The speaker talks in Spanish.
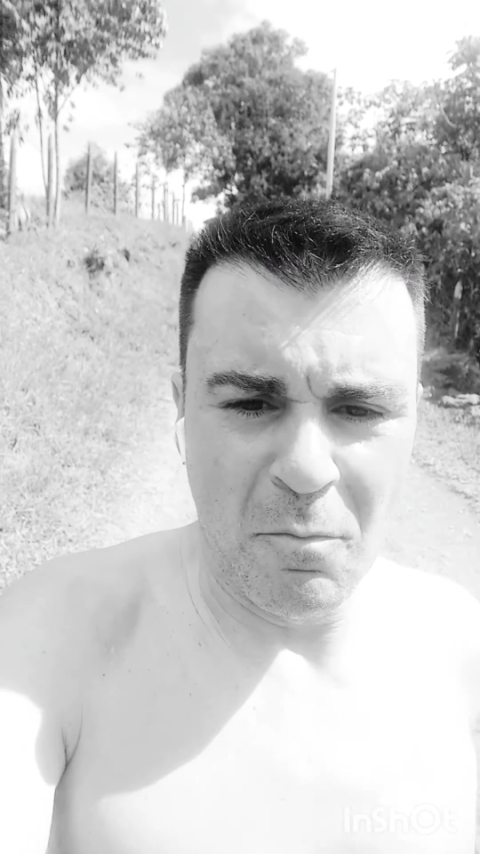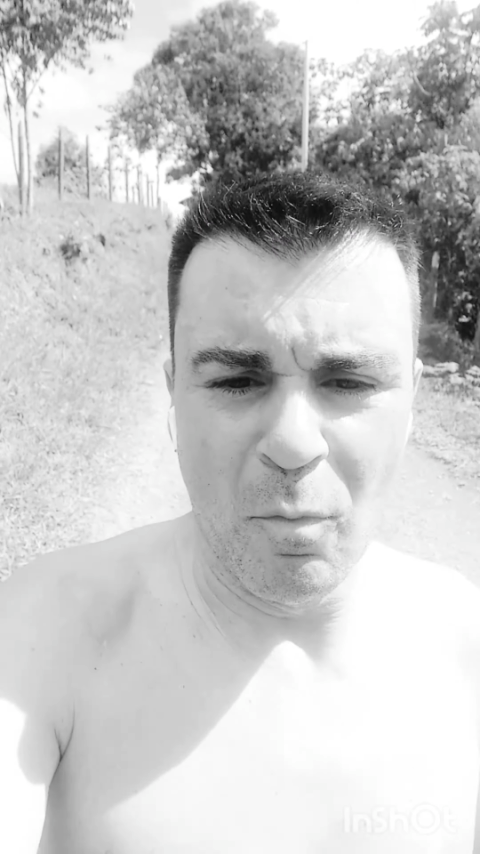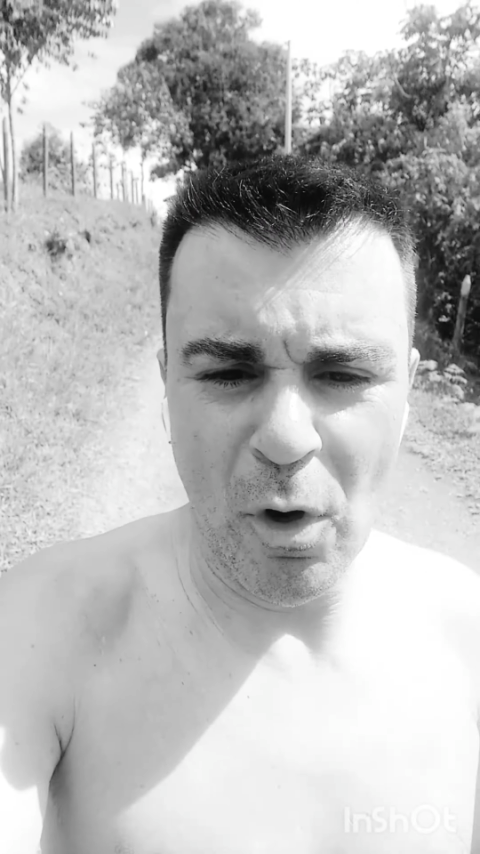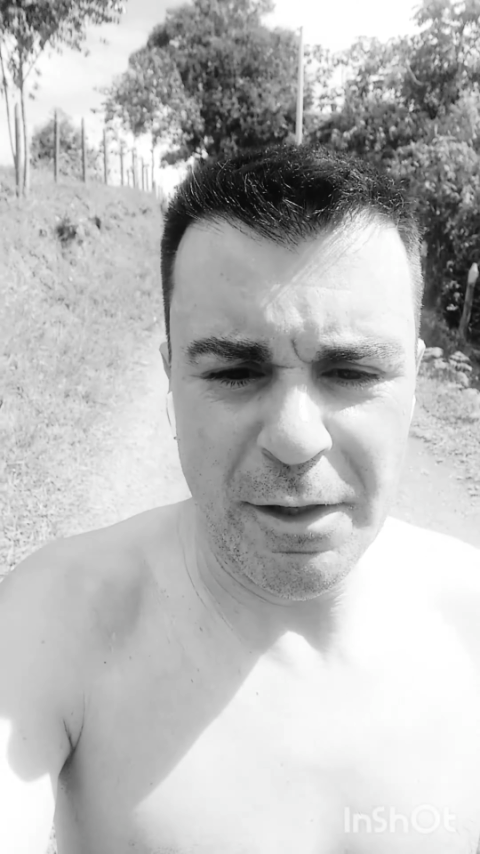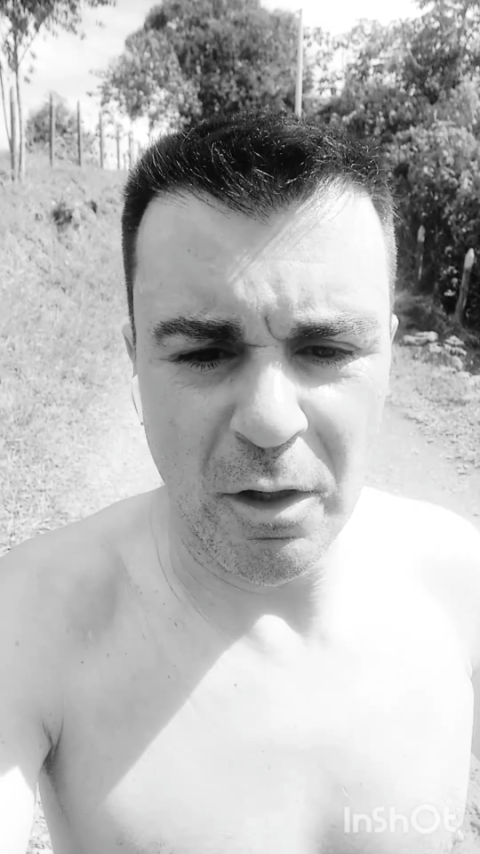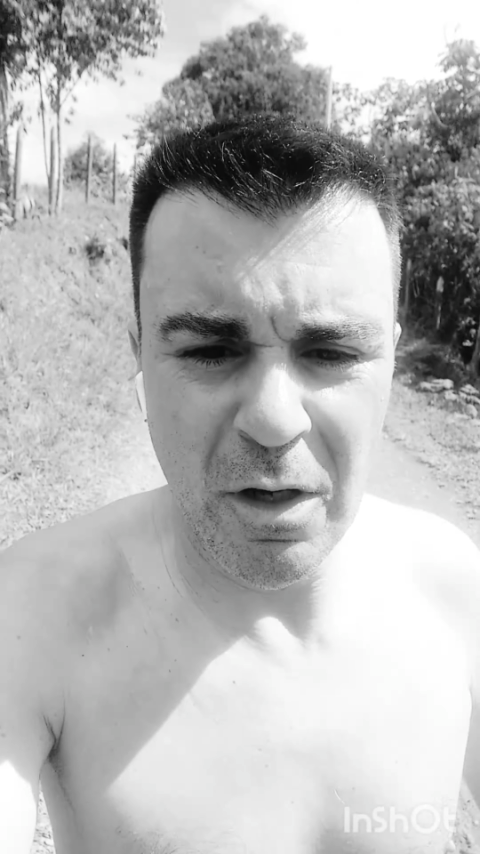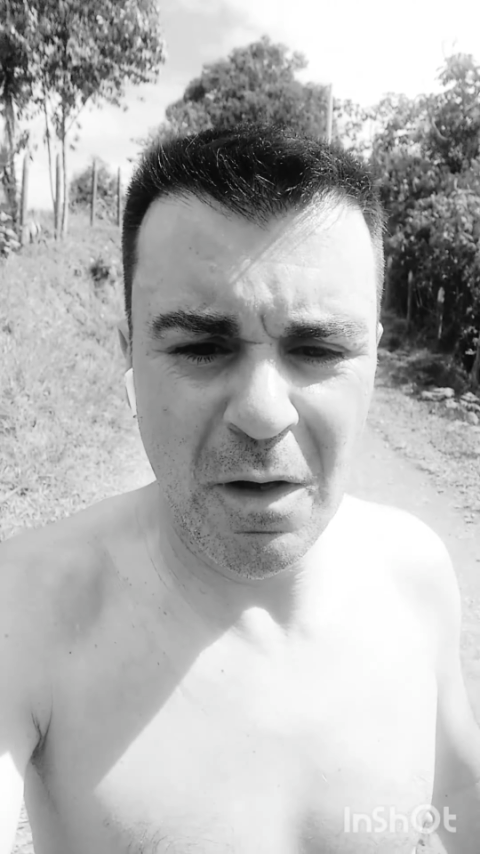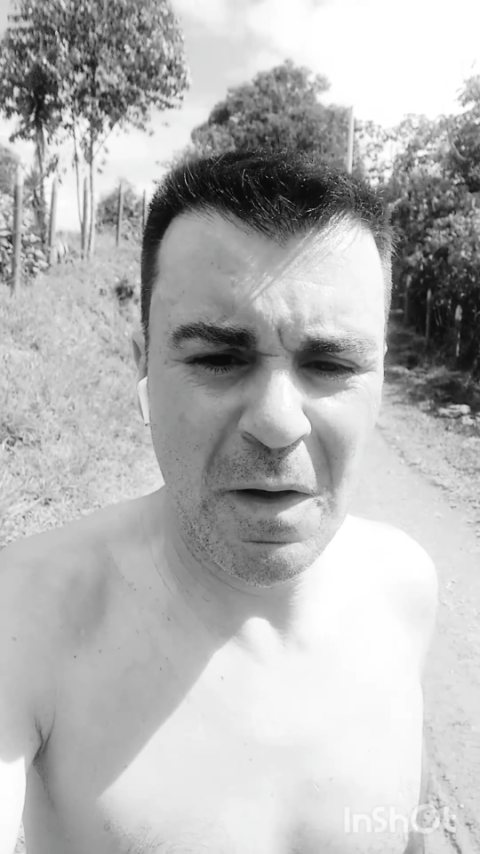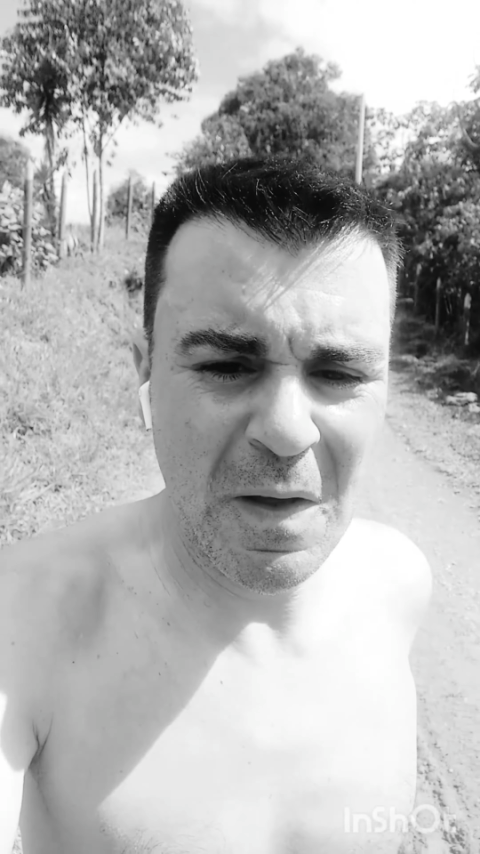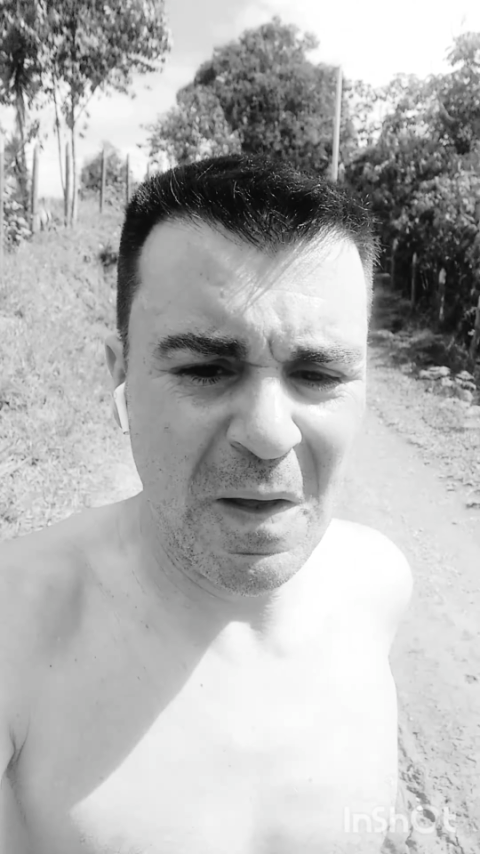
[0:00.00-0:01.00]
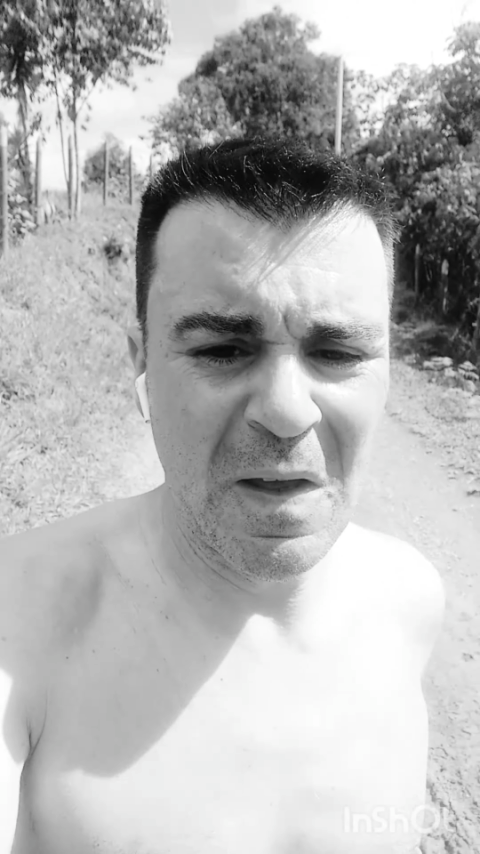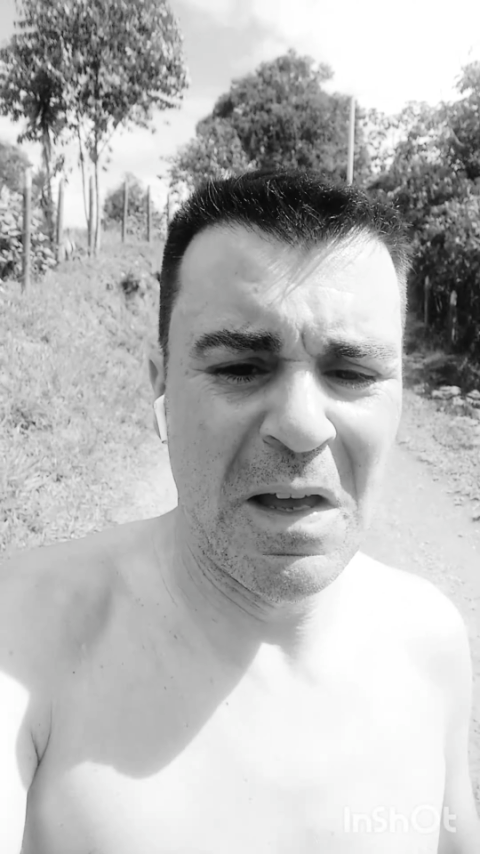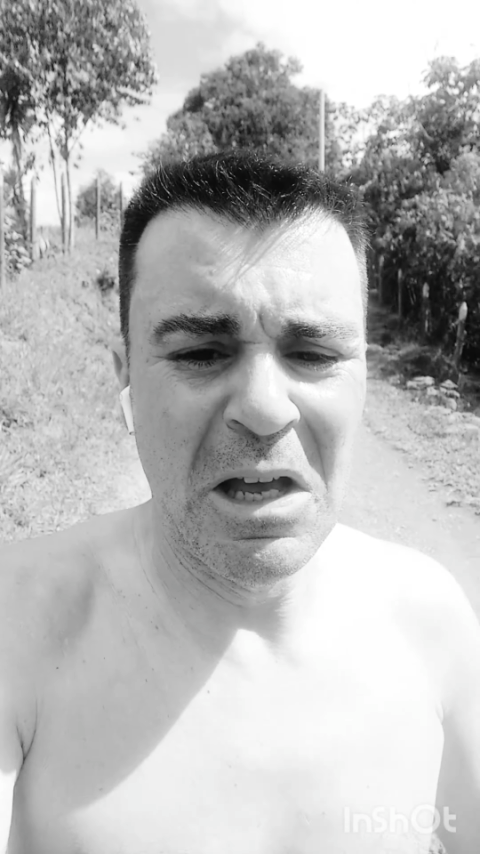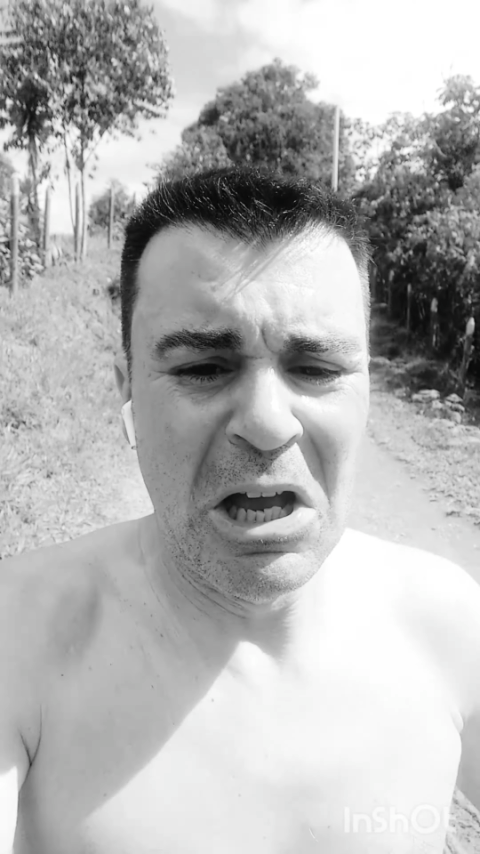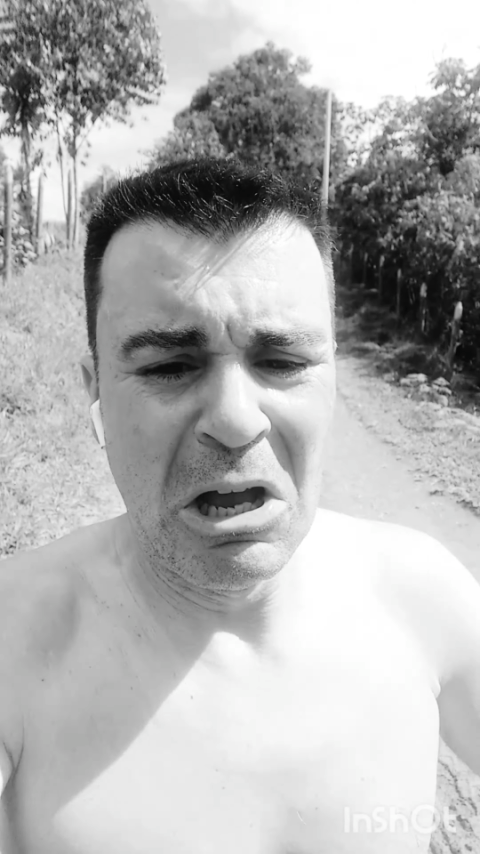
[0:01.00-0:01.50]
Bueno,
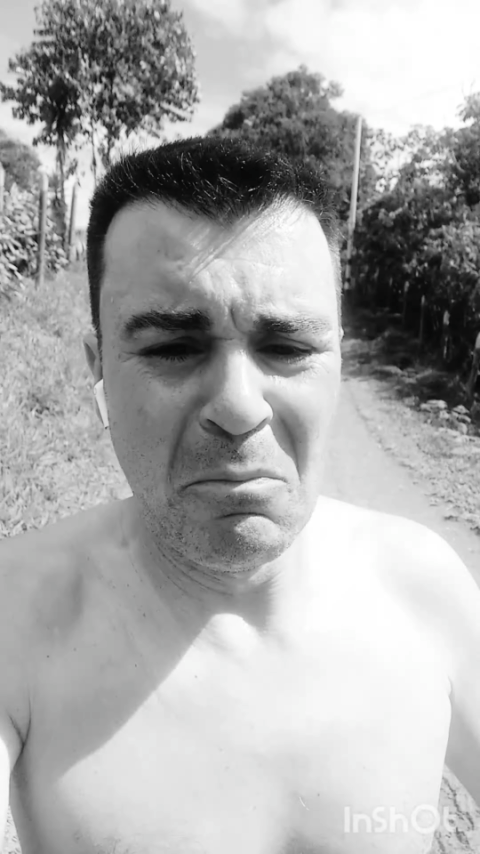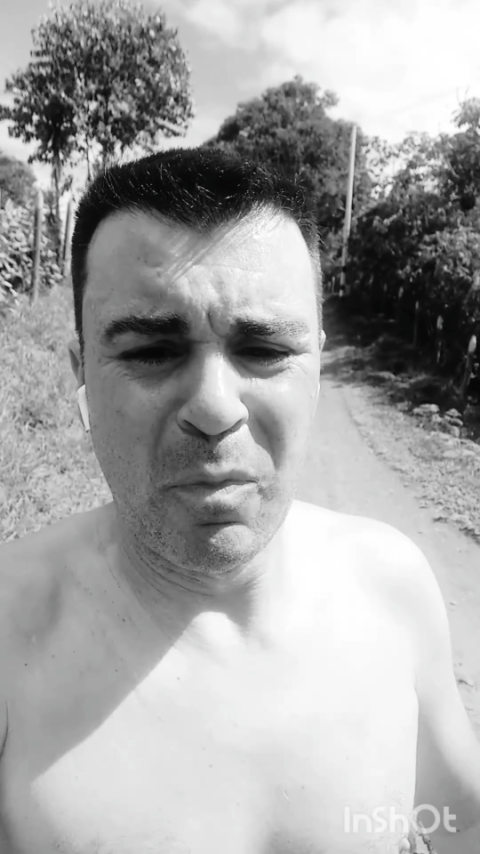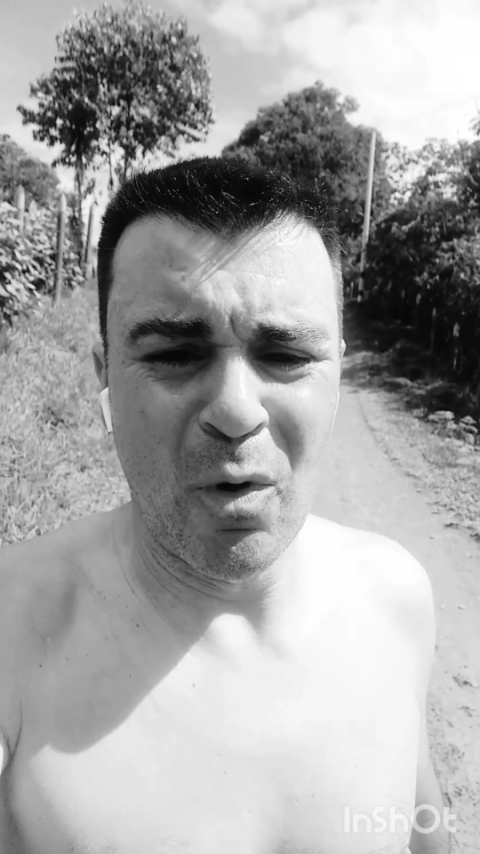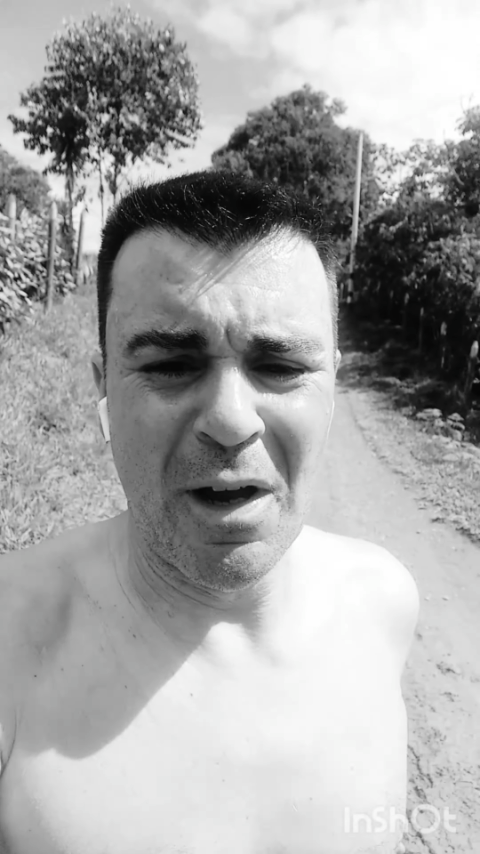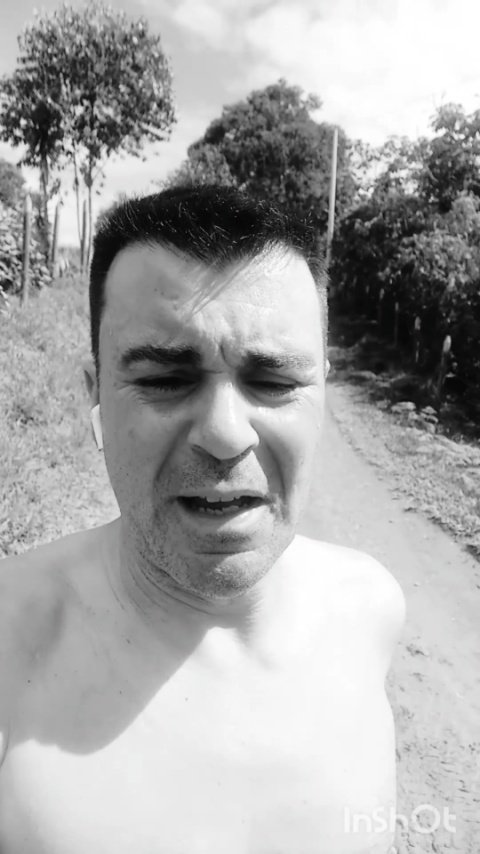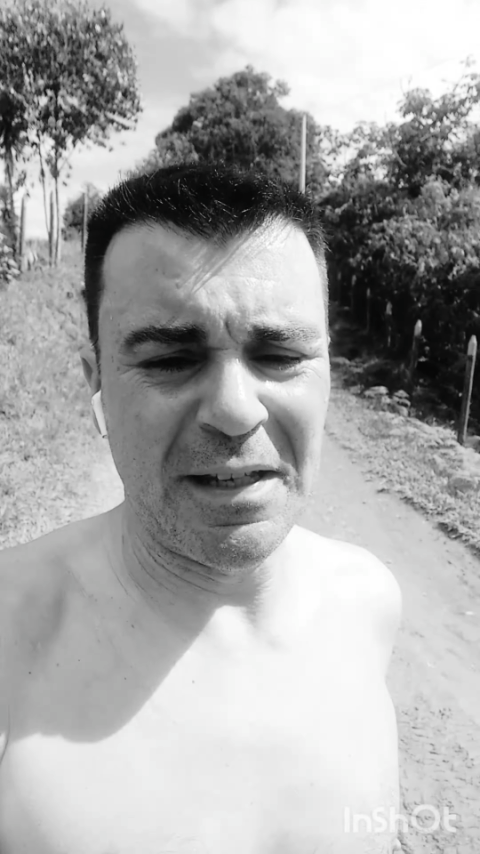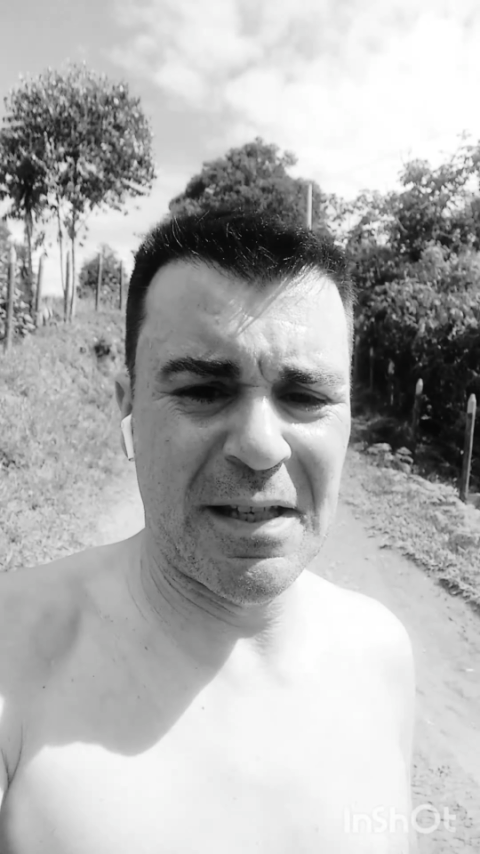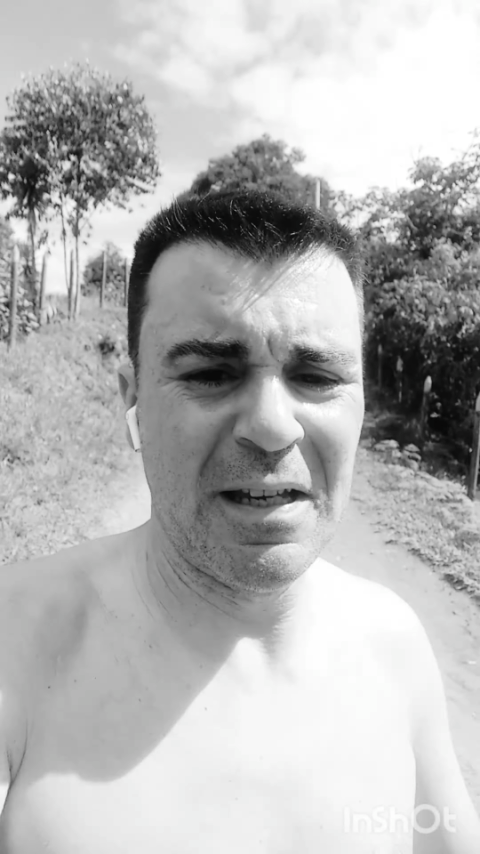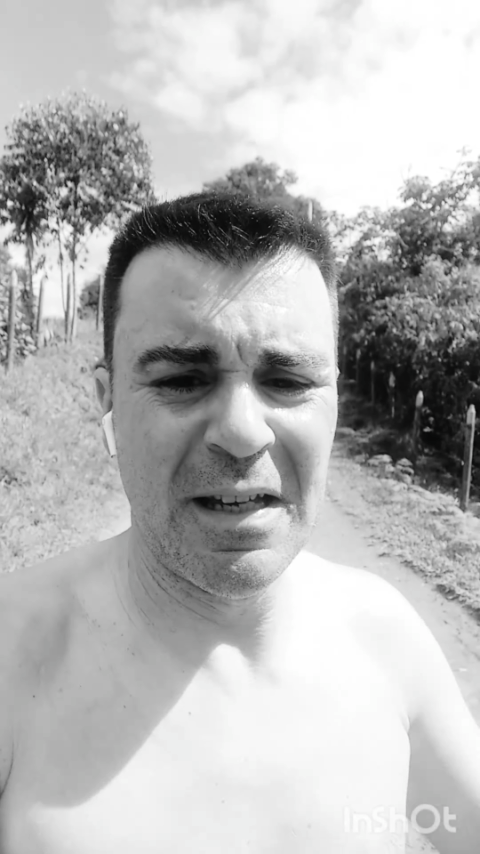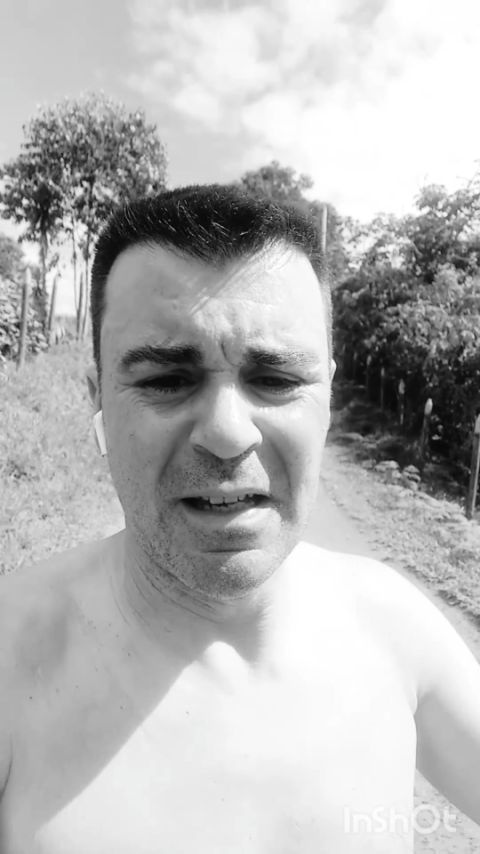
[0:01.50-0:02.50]
pues